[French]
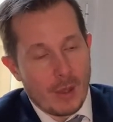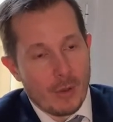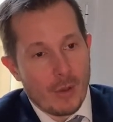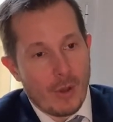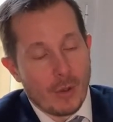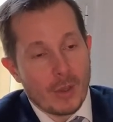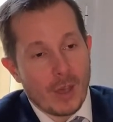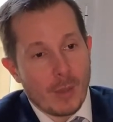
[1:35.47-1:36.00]
euh,
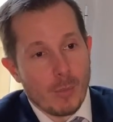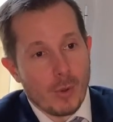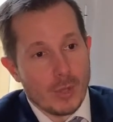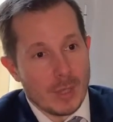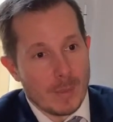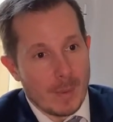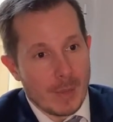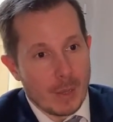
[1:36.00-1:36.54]
en
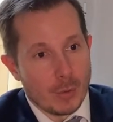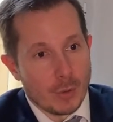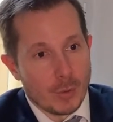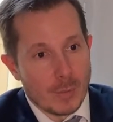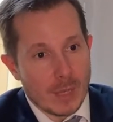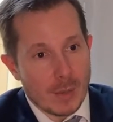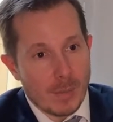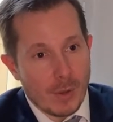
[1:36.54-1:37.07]
carbone et même
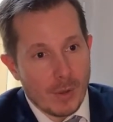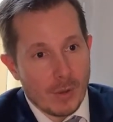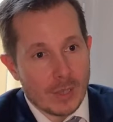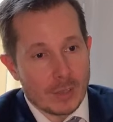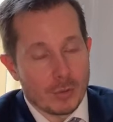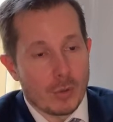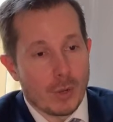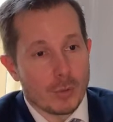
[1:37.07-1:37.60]
économiquement
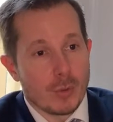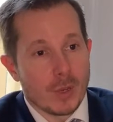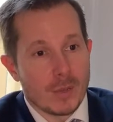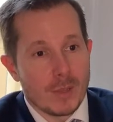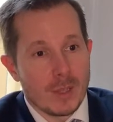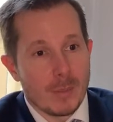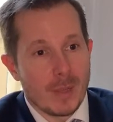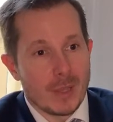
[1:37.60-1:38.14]
Est-ce que leur durée
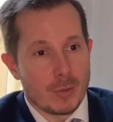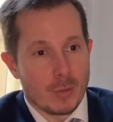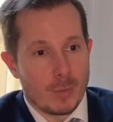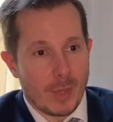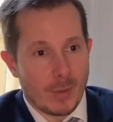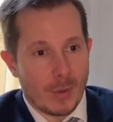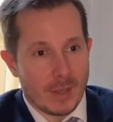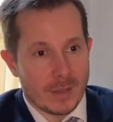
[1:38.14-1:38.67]
de vie n'est pas
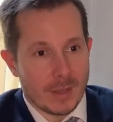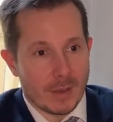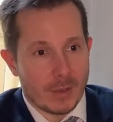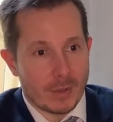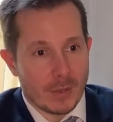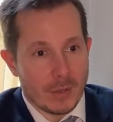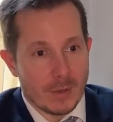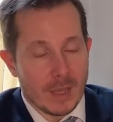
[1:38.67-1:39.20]
supérieure à
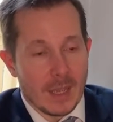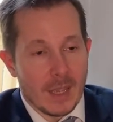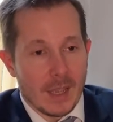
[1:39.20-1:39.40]
50 ans